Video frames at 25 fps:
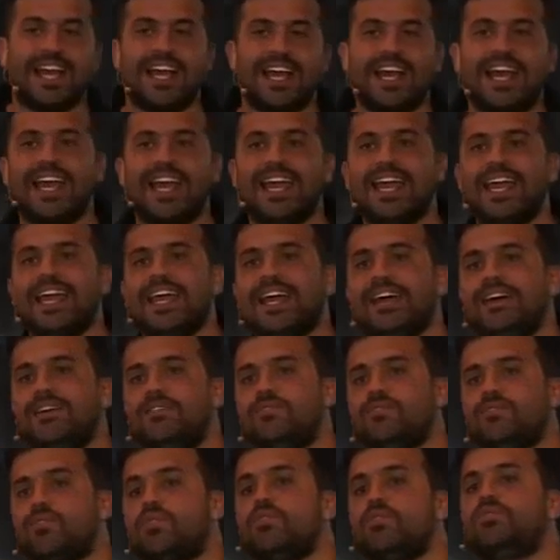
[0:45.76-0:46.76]
é
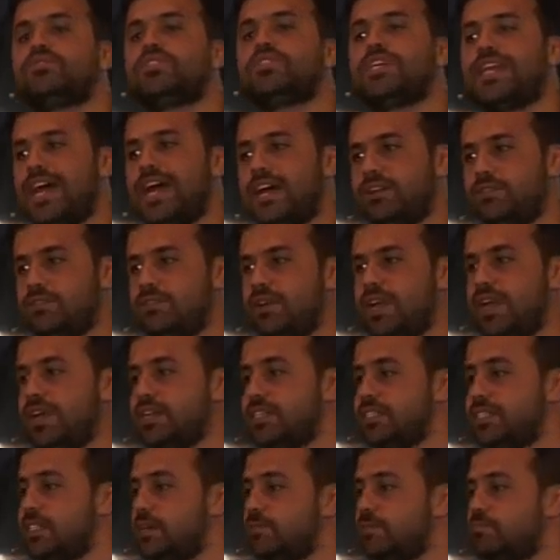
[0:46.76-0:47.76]
o contrário, é
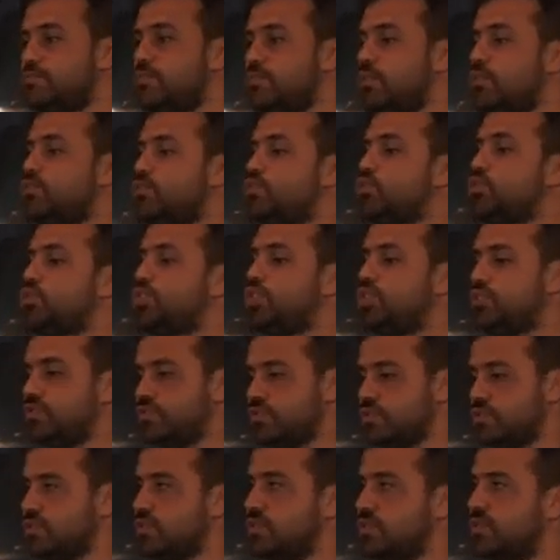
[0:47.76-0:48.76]
ser
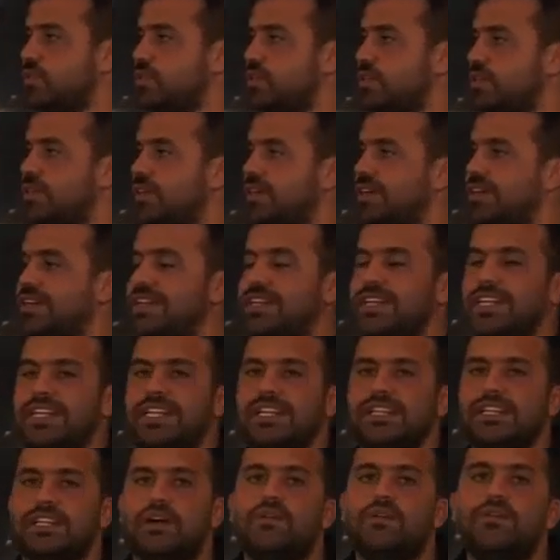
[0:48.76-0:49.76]
produtivo.
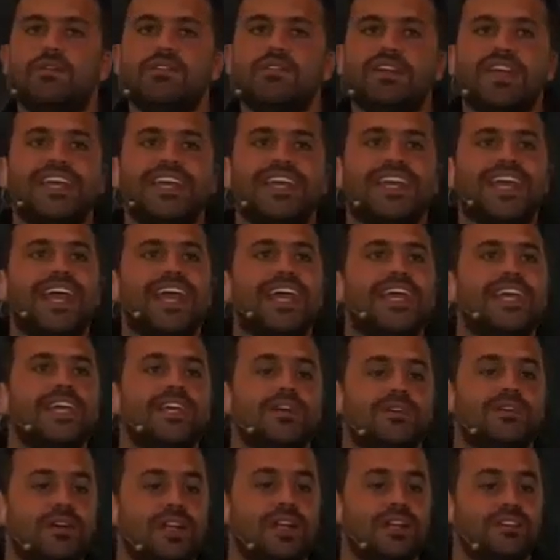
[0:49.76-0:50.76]
Então, alguém que é
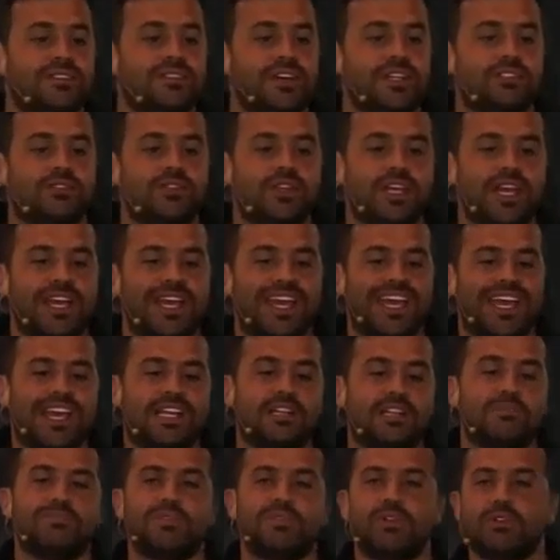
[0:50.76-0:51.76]
rico, ele faz o quê?
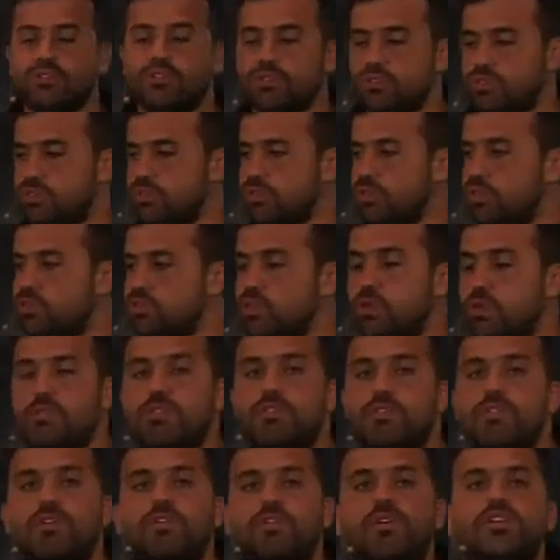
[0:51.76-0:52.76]
Ele produz. Eu descobri
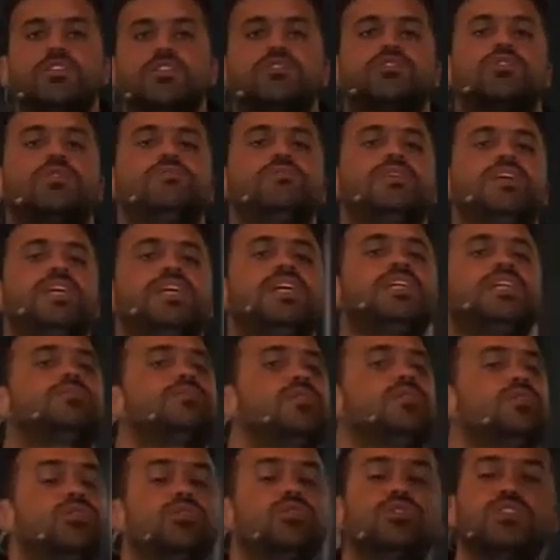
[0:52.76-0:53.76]
uma coisa sobre as
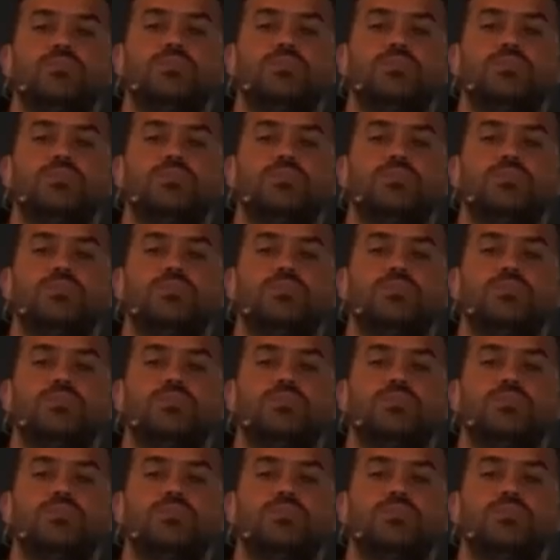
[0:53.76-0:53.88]
pessoas que